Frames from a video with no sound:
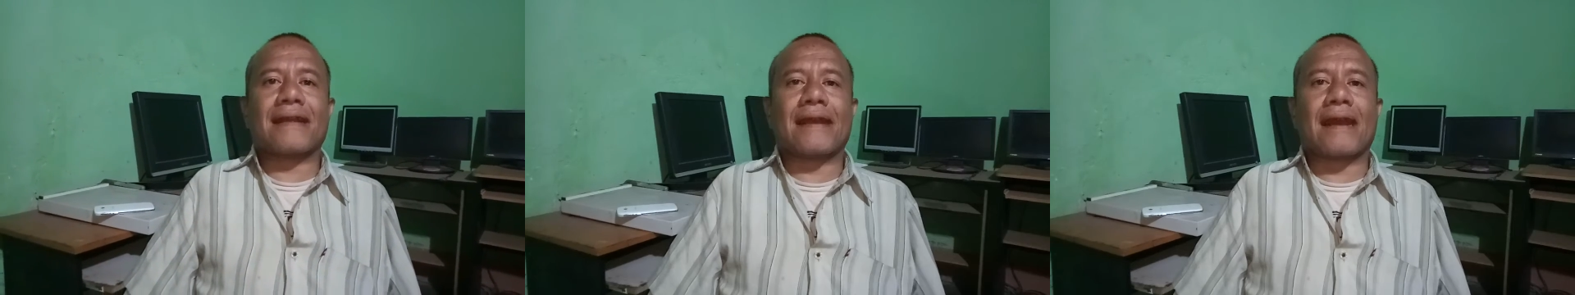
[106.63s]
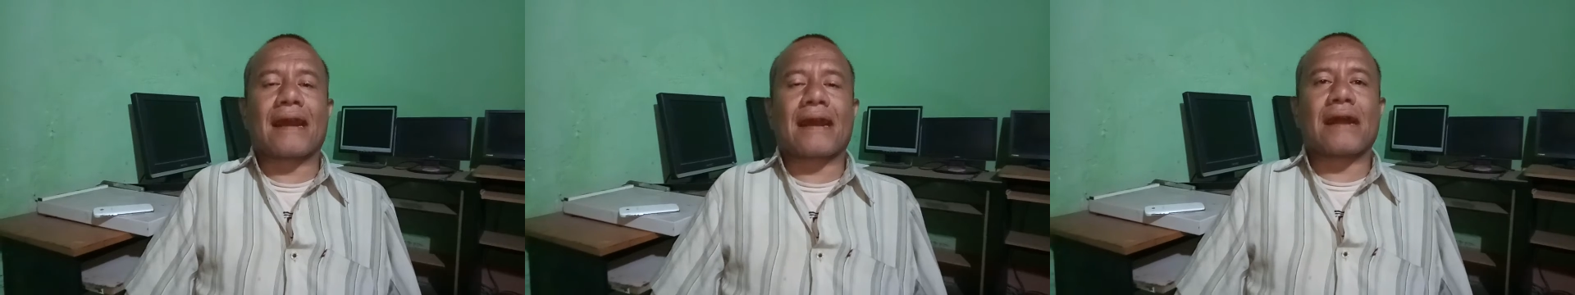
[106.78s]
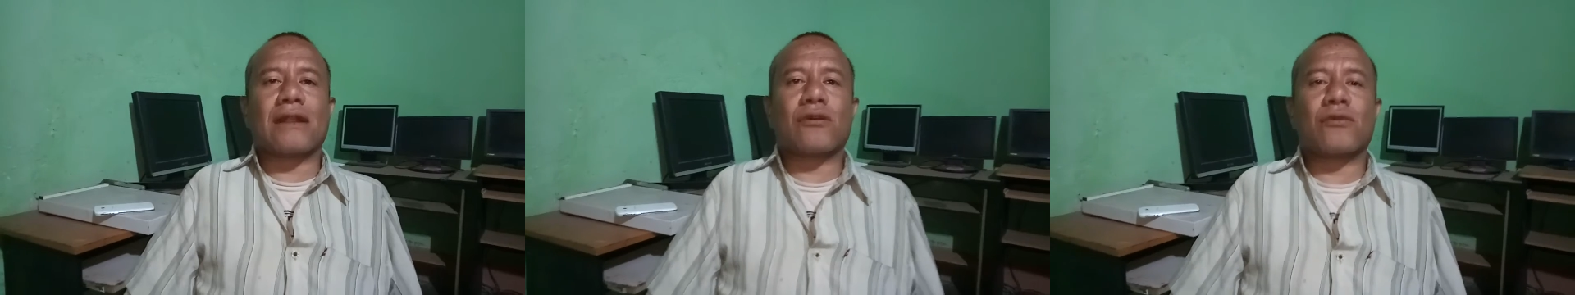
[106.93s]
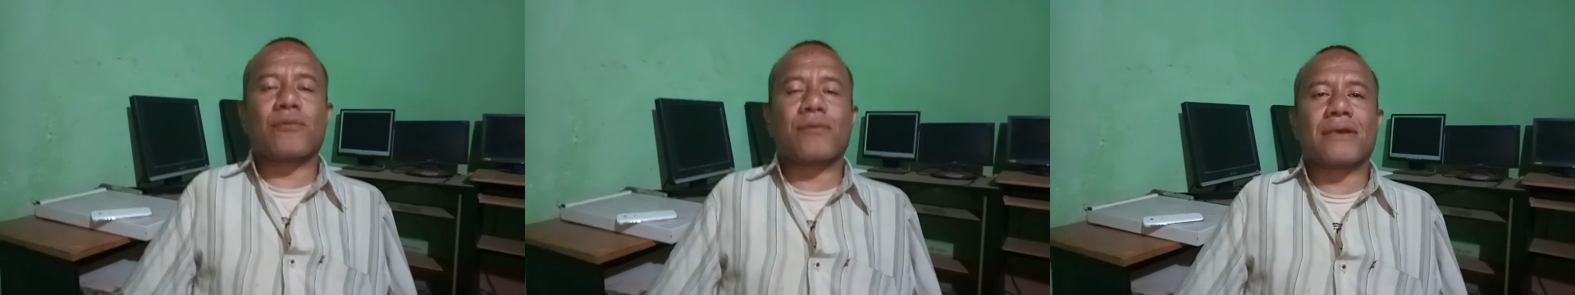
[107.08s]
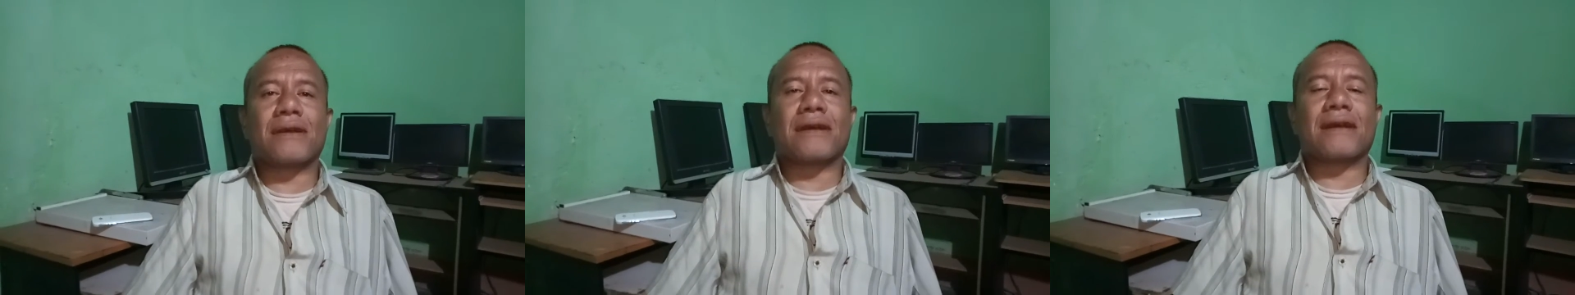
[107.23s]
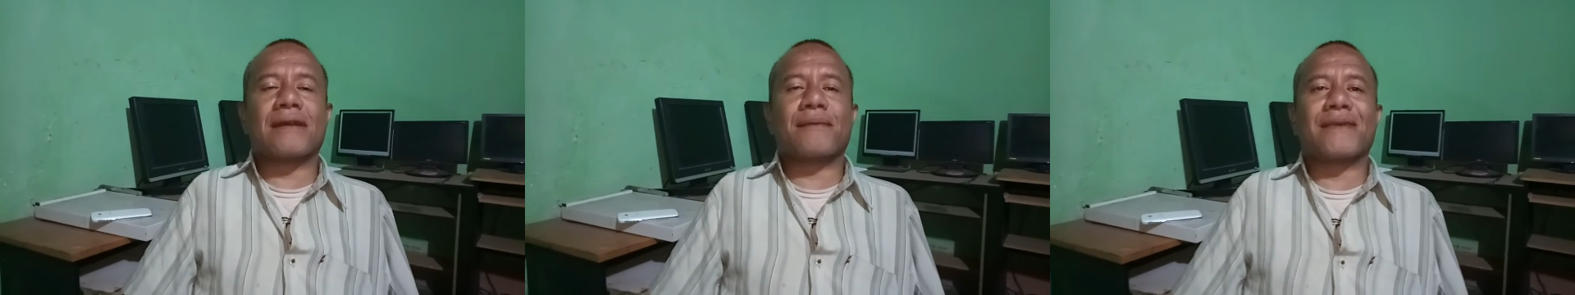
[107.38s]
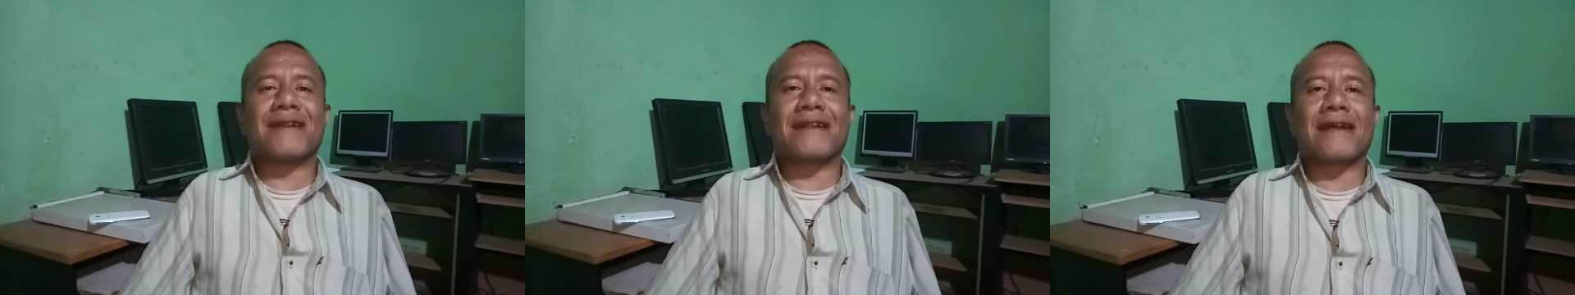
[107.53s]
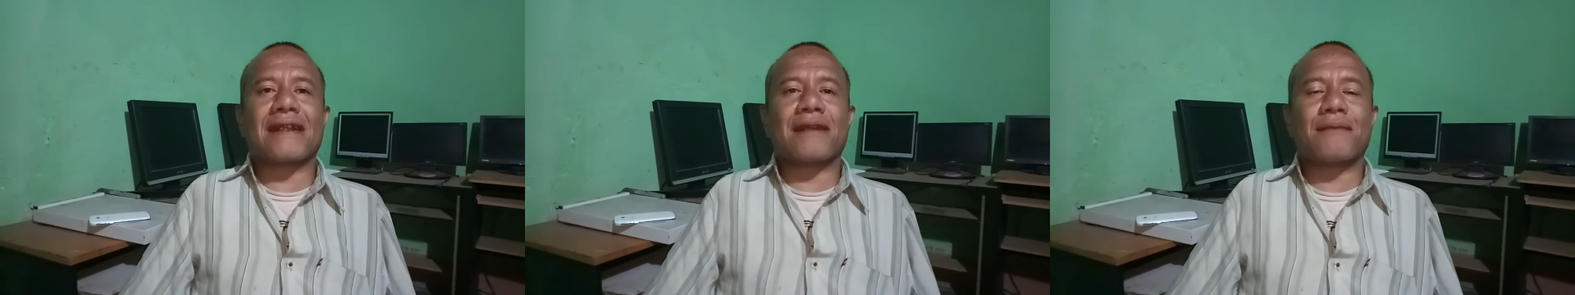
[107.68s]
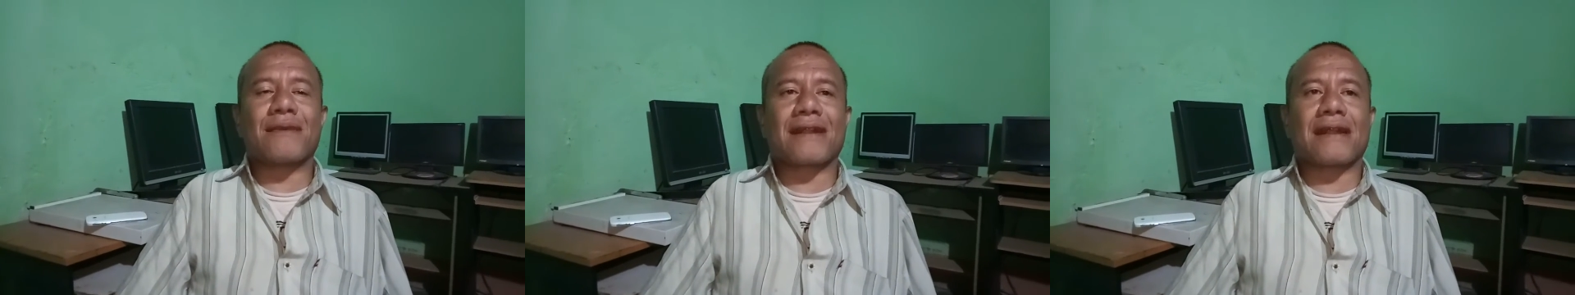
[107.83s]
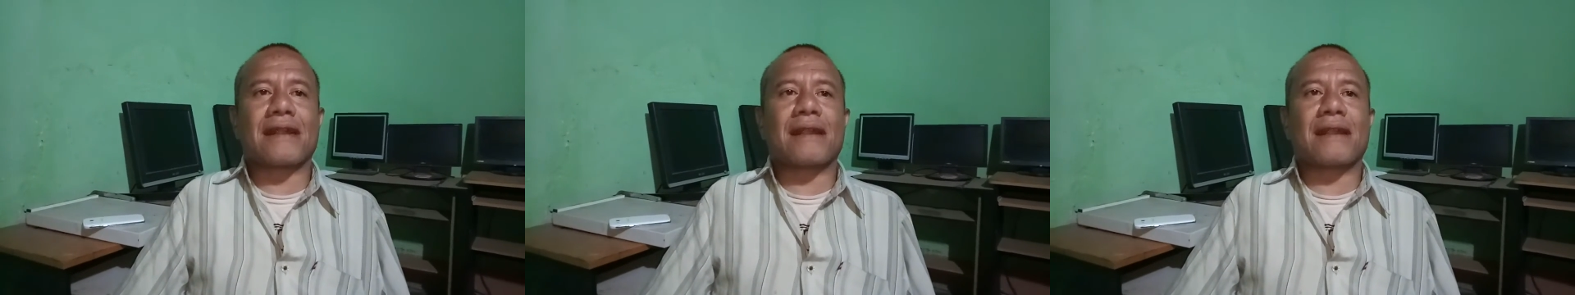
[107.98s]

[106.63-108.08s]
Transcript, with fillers: ya, ada yang sudah menerima menerima jasa.